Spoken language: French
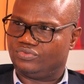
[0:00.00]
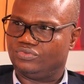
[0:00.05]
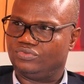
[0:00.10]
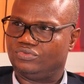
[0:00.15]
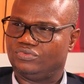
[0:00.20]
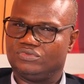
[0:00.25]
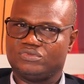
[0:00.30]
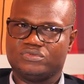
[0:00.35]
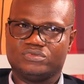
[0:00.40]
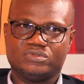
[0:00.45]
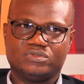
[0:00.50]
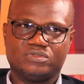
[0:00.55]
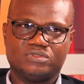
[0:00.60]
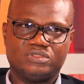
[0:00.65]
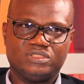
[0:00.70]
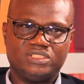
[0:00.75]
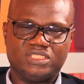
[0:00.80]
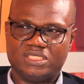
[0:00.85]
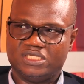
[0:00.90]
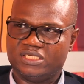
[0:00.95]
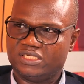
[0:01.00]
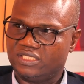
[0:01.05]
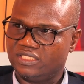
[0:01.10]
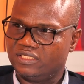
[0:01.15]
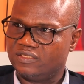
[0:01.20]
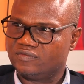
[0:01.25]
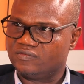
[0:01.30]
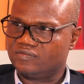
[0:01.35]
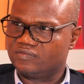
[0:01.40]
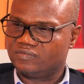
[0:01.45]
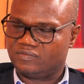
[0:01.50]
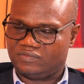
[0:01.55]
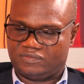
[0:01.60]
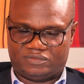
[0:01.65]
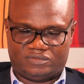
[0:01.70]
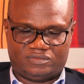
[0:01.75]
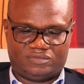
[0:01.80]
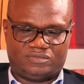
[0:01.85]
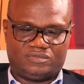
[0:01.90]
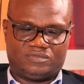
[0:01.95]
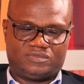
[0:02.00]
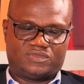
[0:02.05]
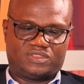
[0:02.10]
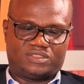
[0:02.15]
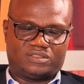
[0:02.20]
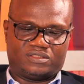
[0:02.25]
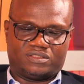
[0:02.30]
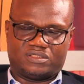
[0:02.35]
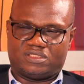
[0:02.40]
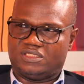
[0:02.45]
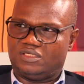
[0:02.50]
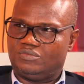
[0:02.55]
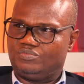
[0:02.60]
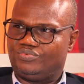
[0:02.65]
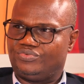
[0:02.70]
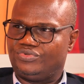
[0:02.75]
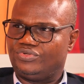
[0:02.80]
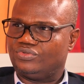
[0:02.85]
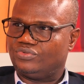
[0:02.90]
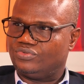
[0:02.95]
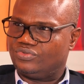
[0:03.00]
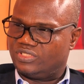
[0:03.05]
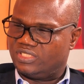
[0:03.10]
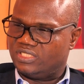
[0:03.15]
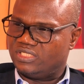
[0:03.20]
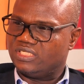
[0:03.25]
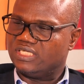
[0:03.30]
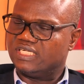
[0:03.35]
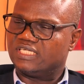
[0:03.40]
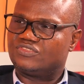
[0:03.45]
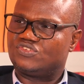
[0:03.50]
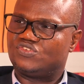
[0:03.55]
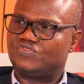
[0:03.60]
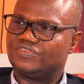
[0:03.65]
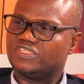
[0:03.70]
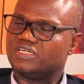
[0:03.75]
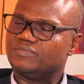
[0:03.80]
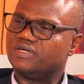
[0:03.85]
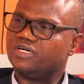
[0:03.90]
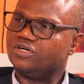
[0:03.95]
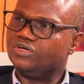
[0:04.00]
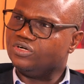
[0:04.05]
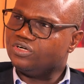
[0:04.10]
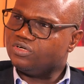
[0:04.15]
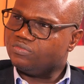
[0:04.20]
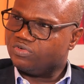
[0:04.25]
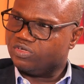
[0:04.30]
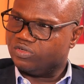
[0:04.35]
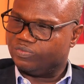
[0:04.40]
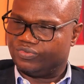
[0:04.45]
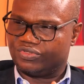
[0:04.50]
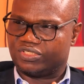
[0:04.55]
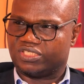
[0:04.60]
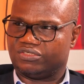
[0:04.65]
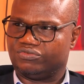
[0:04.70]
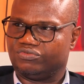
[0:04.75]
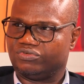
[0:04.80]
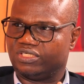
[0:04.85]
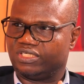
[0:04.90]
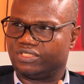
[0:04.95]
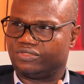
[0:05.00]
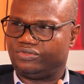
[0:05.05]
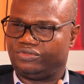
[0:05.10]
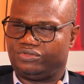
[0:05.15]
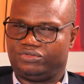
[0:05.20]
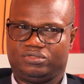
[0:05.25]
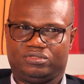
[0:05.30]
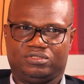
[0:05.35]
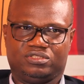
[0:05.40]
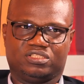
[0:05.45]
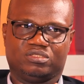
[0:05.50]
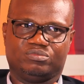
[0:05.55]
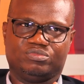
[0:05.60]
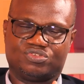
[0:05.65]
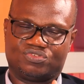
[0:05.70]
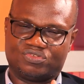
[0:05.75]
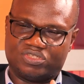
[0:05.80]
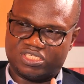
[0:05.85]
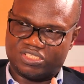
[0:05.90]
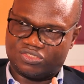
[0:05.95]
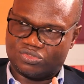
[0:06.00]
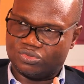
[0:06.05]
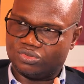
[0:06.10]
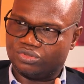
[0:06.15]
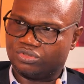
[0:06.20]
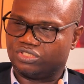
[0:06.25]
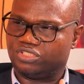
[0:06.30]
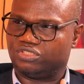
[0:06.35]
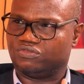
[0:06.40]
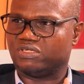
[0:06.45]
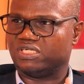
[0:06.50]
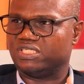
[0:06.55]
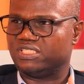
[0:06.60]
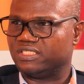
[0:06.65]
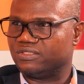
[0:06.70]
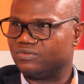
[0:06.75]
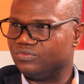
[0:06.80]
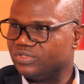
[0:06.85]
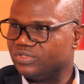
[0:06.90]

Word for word: pour déléguer et puis aussi être suffisamment humble pour savoir que j'ai besoin des autres, je dois les